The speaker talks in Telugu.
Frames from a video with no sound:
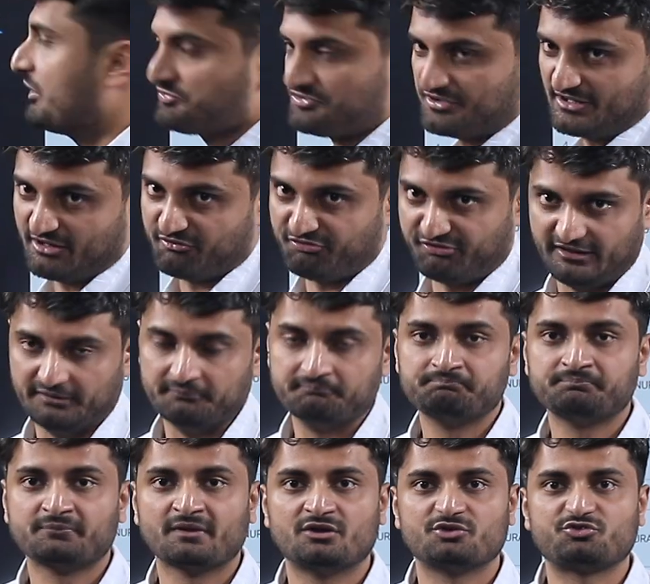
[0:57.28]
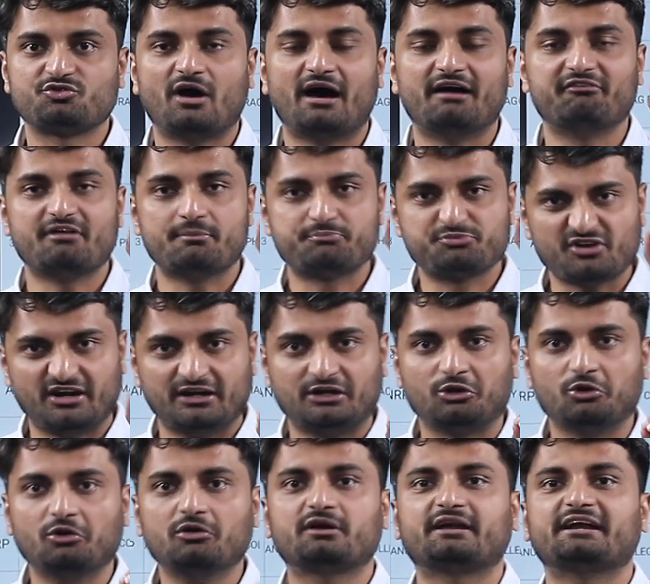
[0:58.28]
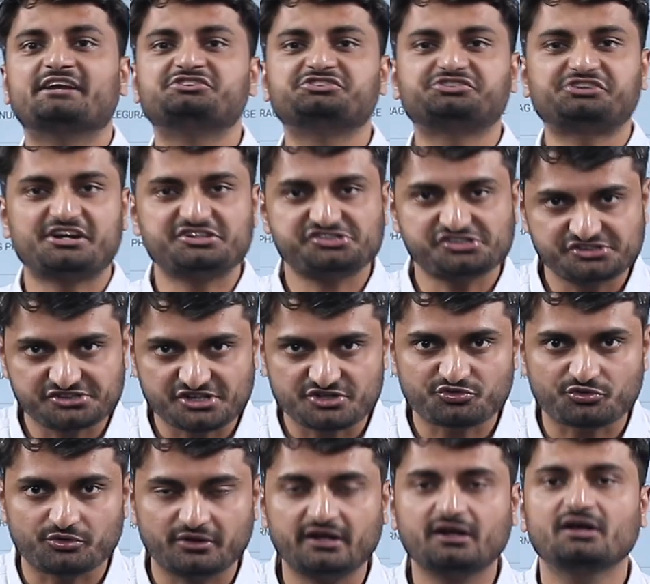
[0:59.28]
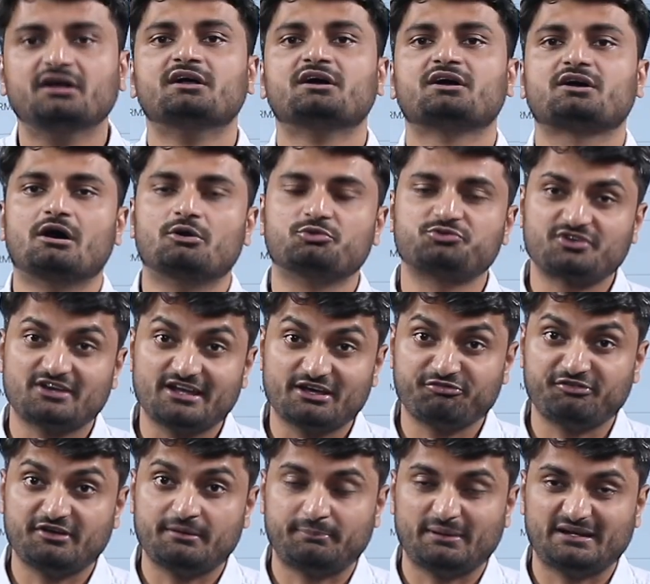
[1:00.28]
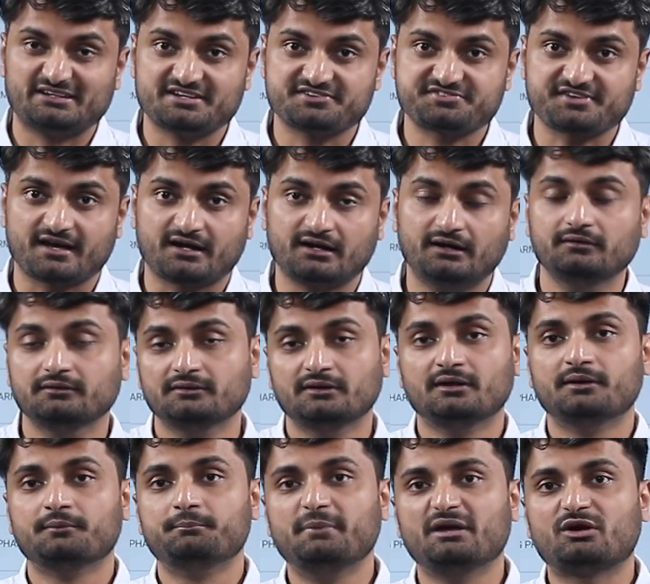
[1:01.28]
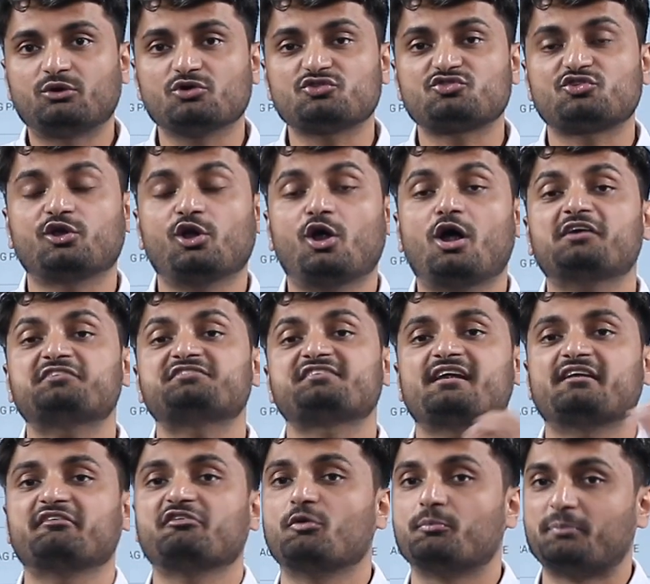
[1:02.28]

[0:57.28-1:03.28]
కౌన్సిలింగ్ ఫీ సో ఆ వెబ్సైట్లో రిజిస్ట్రేషన్ చేసుకుని కౌన్సిలింగ్ ఫీ పే చేశాక మీకు స్లాట్స్ అనేవి